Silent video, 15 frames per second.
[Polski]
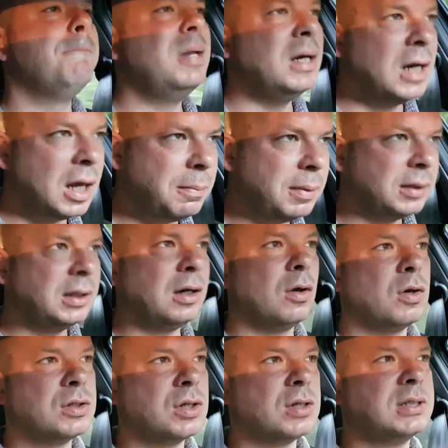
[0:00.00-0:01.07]
byleby
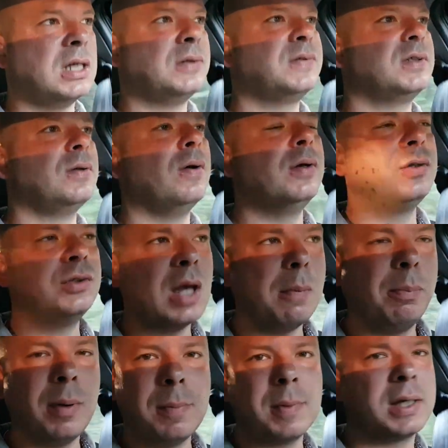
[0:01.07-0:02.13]
tylko zostać w swoim
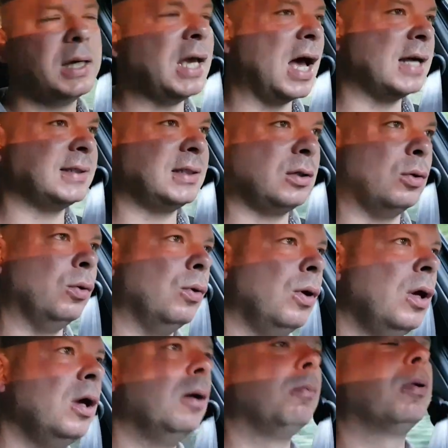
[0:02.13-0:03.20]
ciepłym gniazdku.
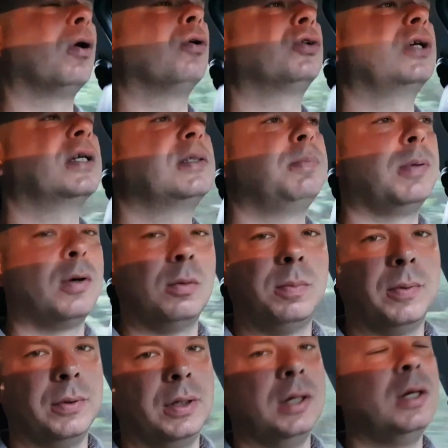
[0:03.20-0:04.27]
Proszę
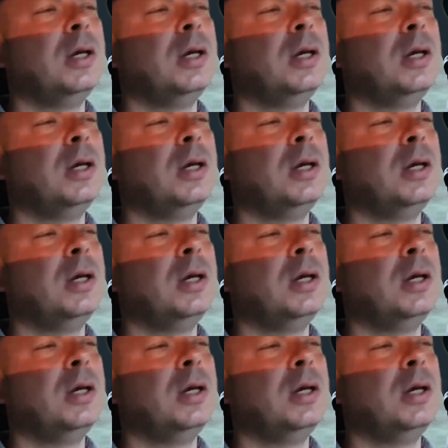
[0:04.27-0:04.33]
spróbuj.